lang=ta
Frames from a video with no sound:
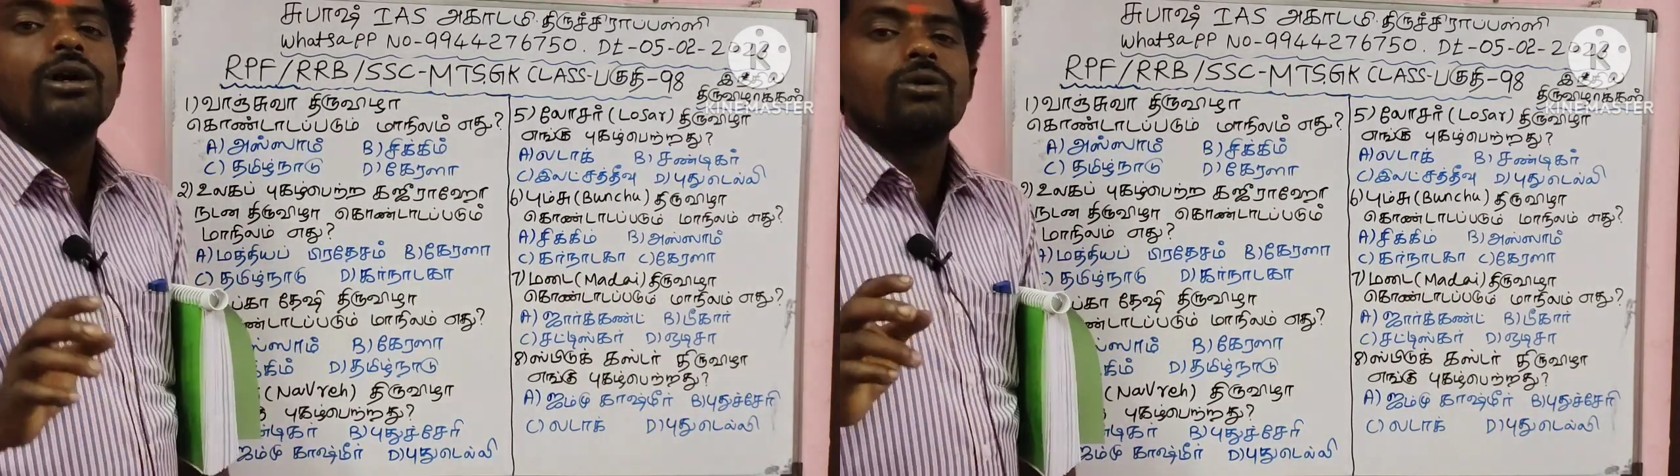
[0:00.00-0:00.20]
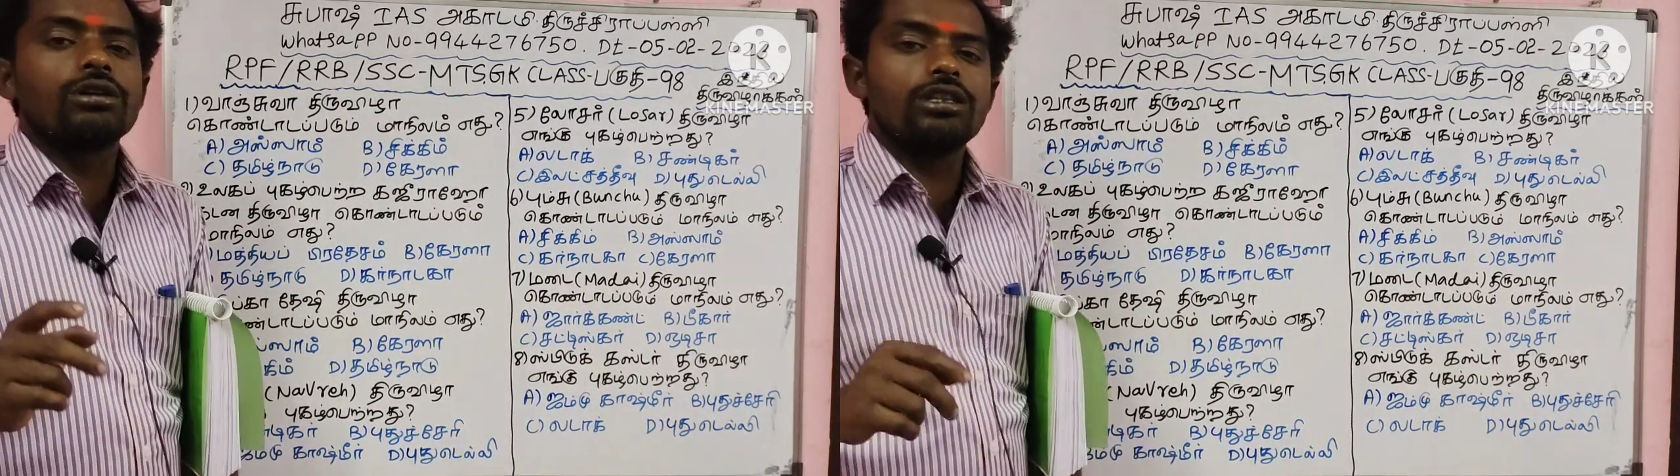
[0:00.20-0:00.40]

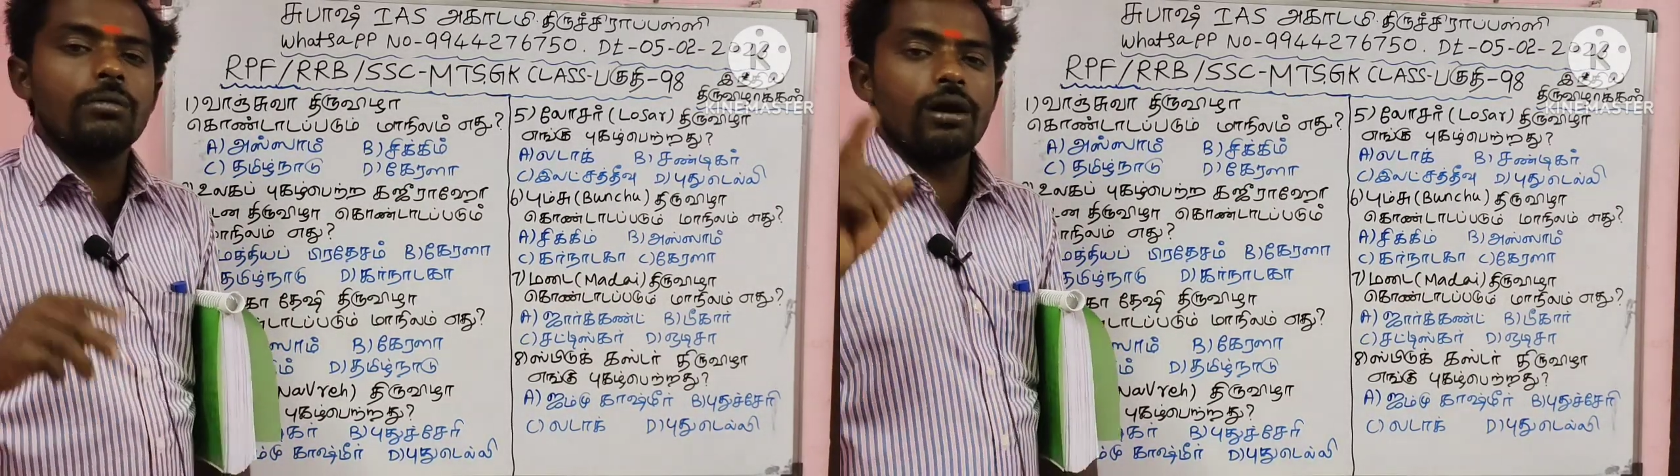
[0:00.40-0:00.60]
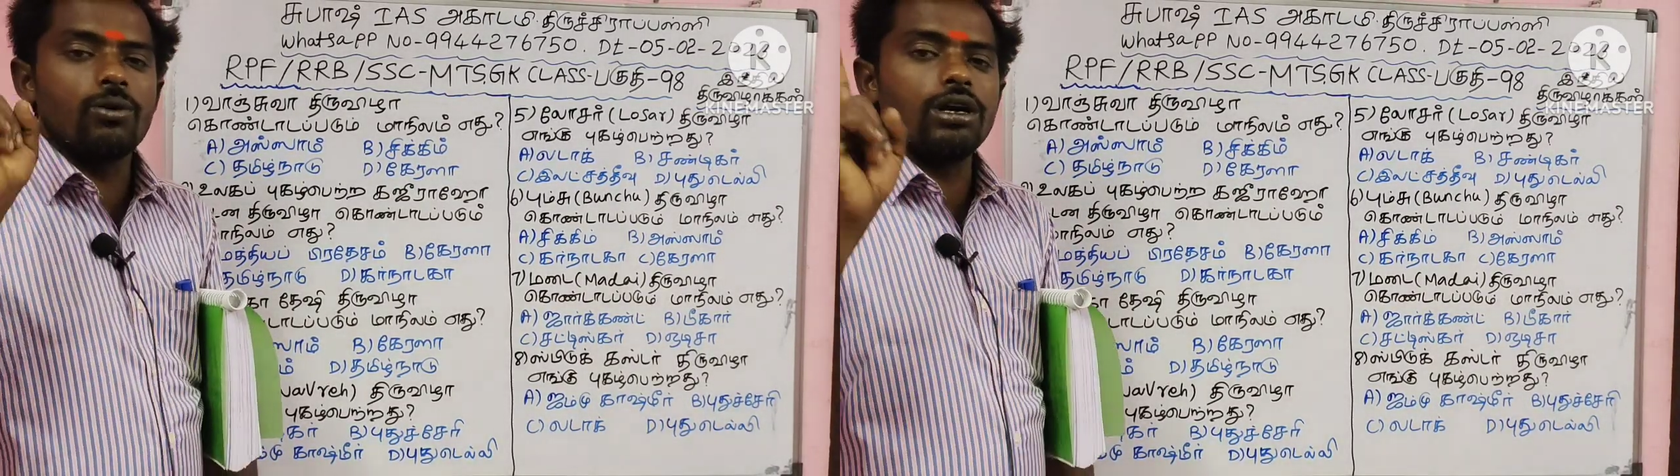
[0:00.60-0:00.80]
கொஸ்டின்
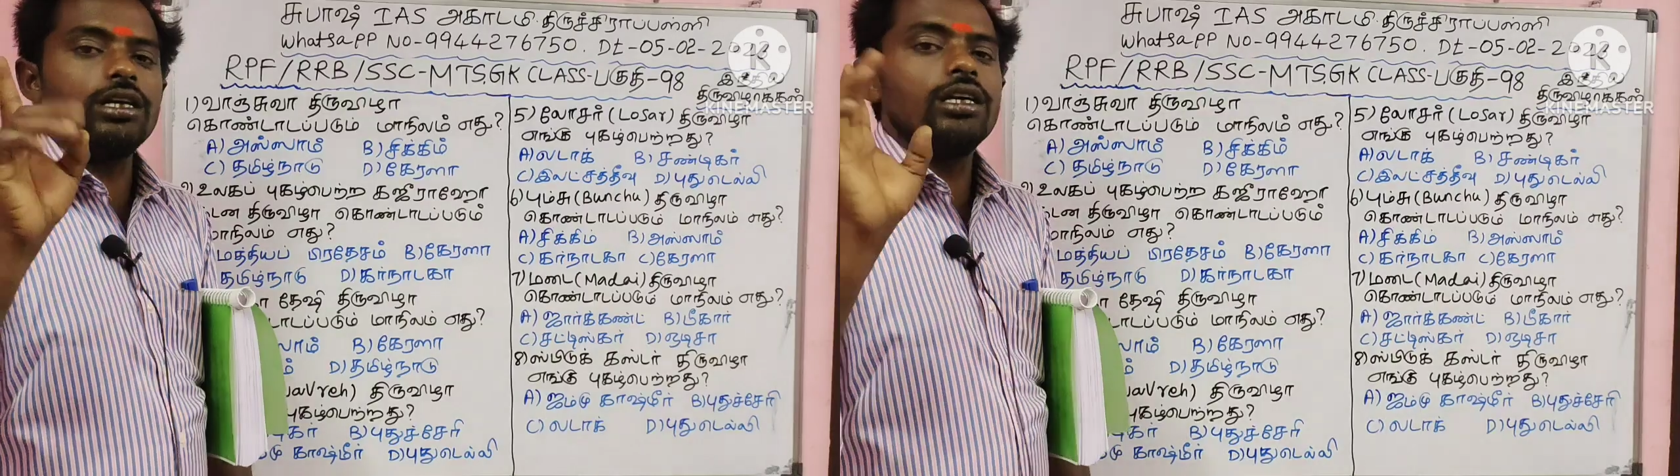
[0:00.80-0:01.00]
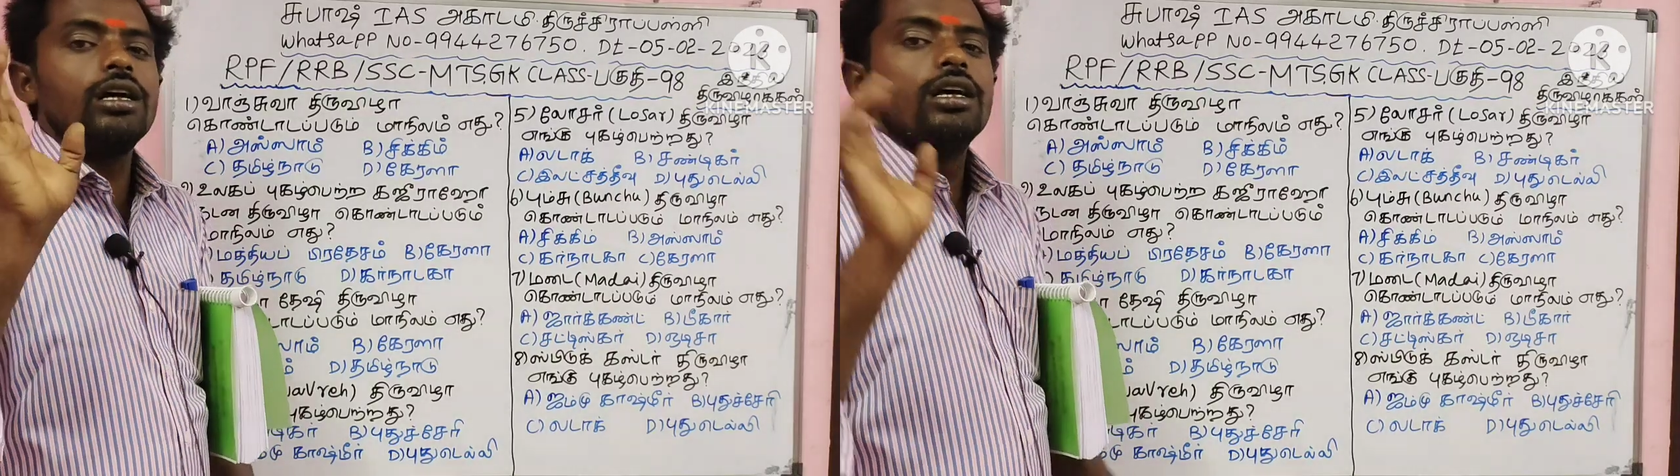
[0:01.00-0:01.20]
நம்பர் ஒன்
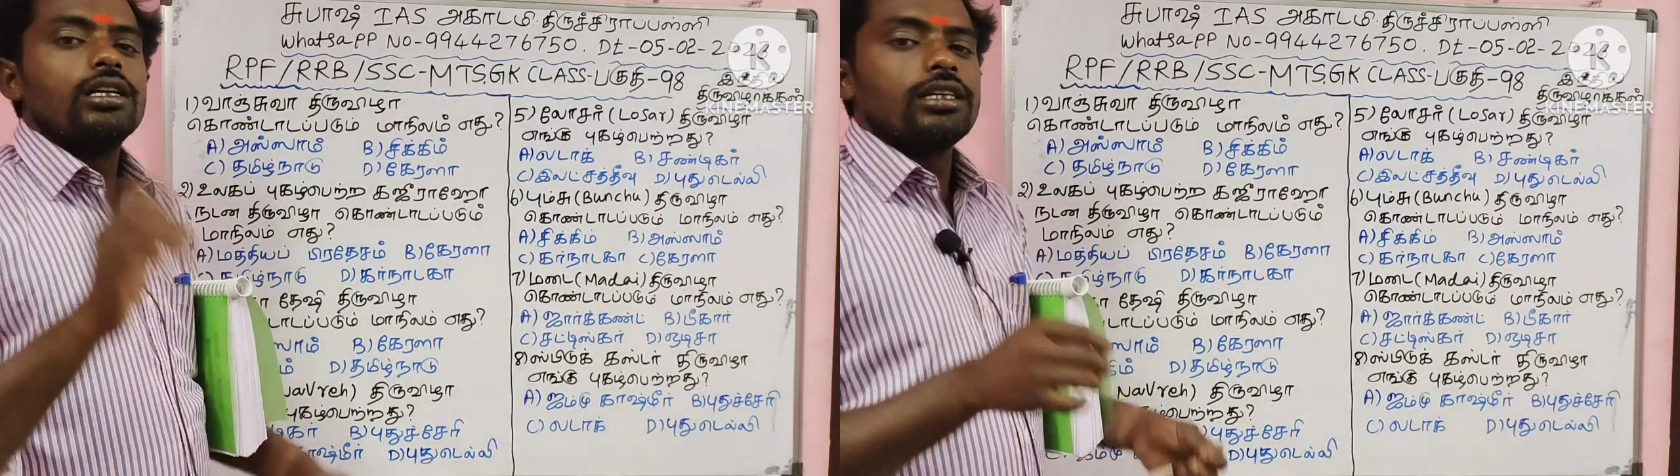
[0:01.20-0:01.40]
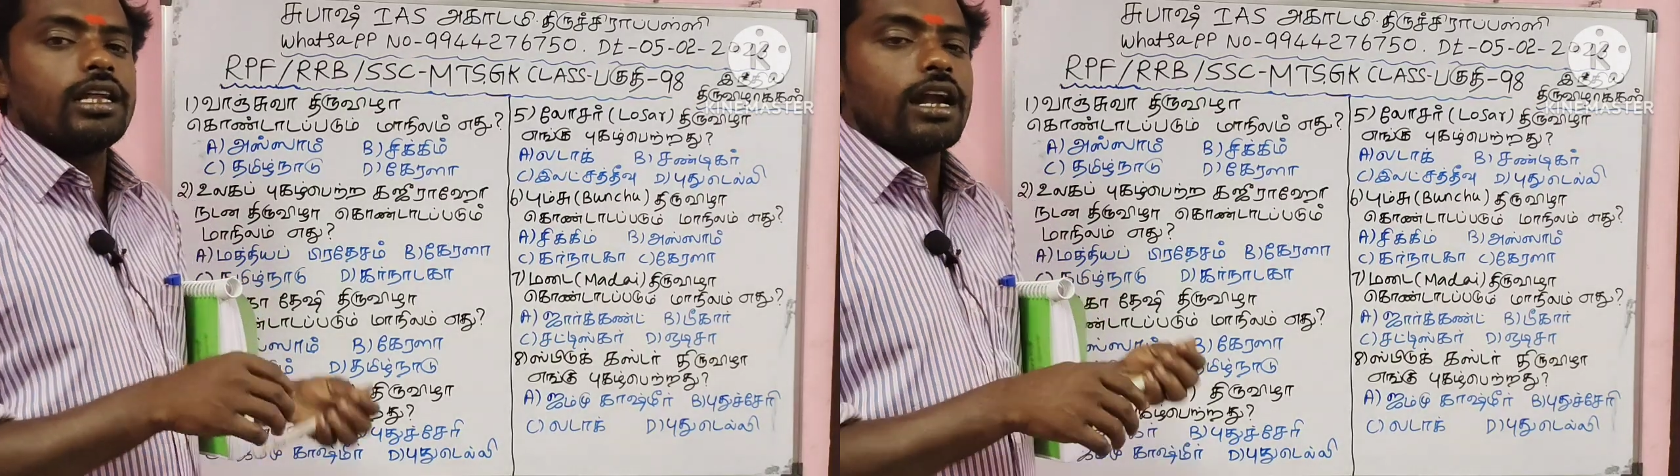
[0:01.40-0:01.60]

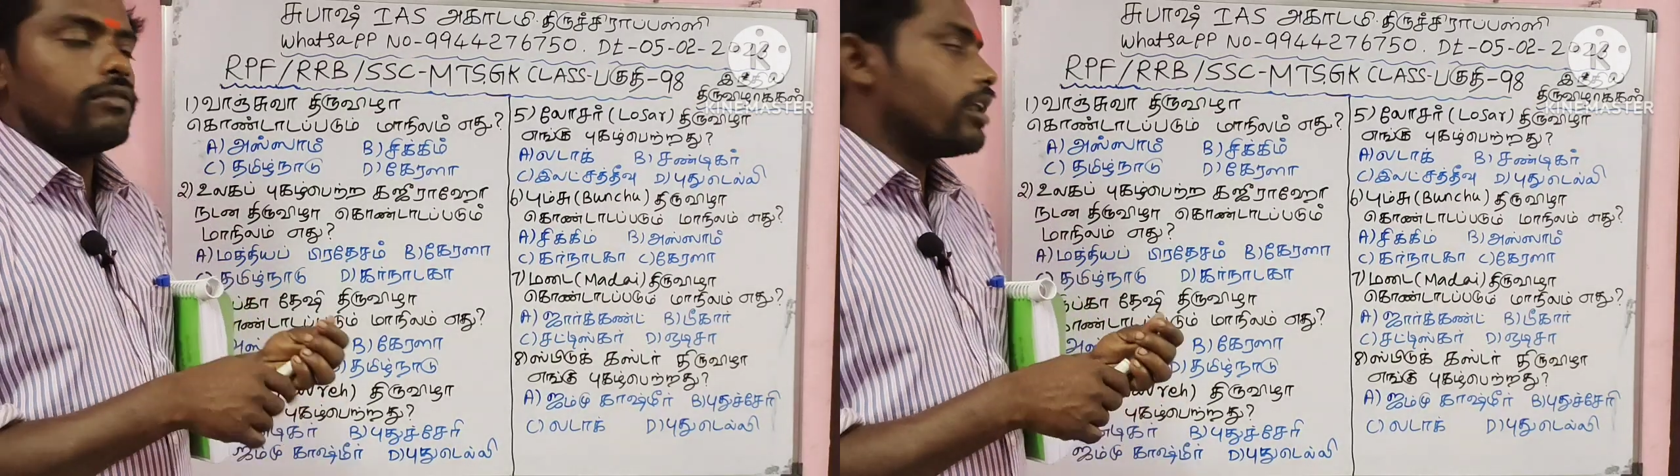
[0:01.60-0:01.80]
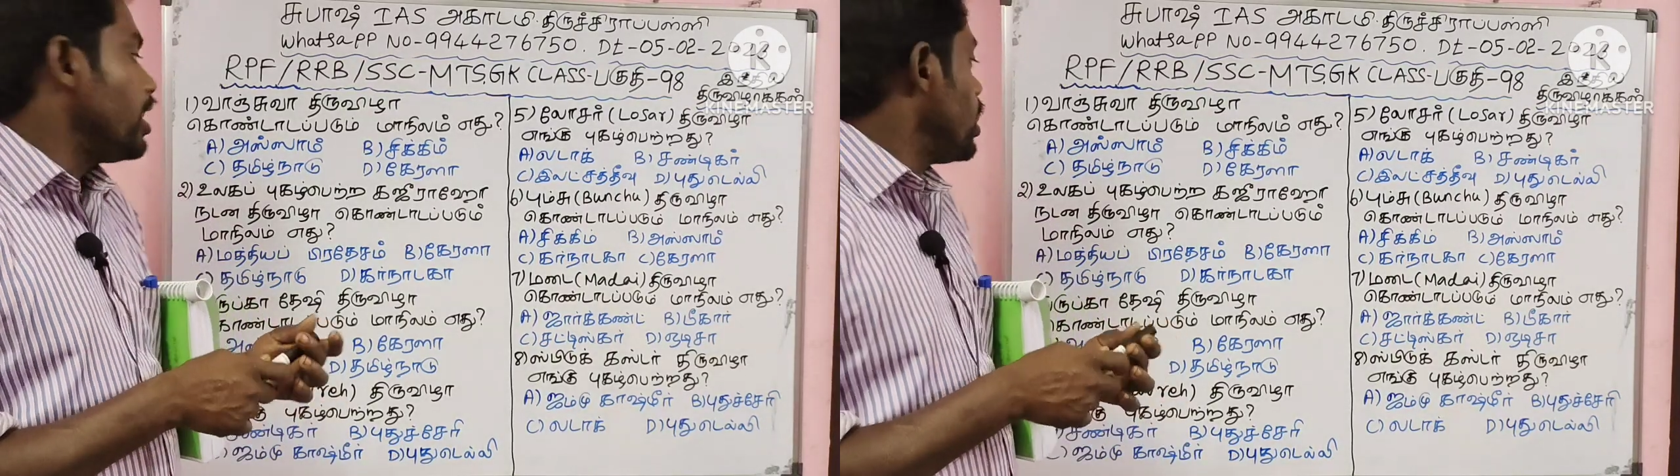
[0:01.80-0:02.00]
சரியான
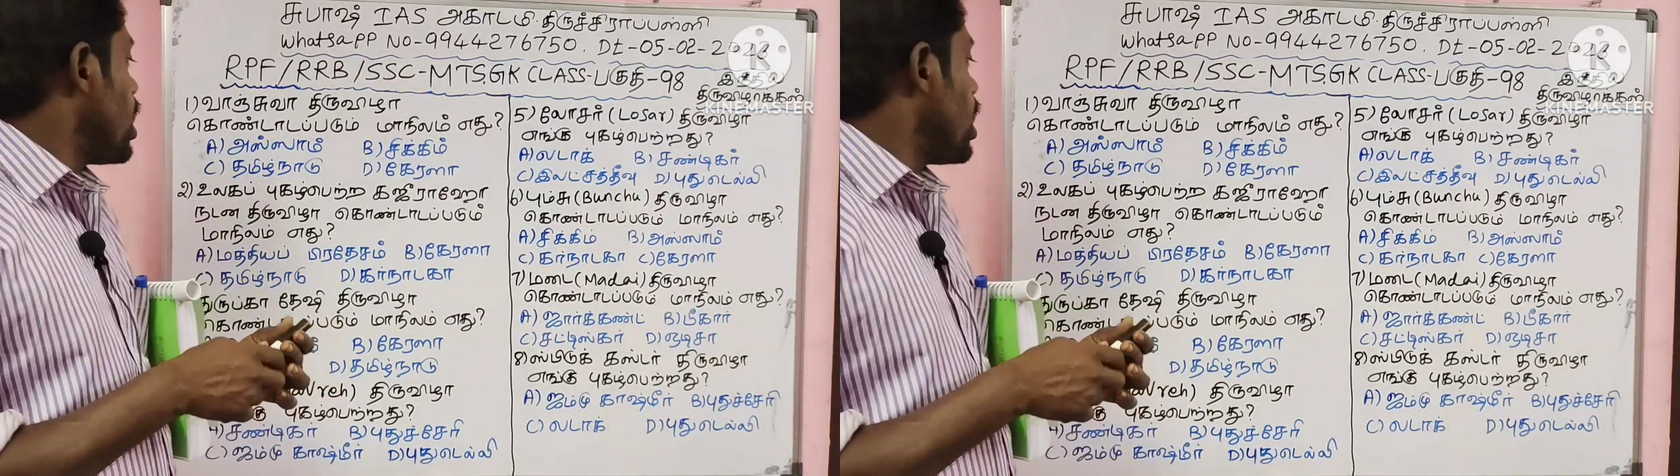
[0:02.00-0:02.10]
விட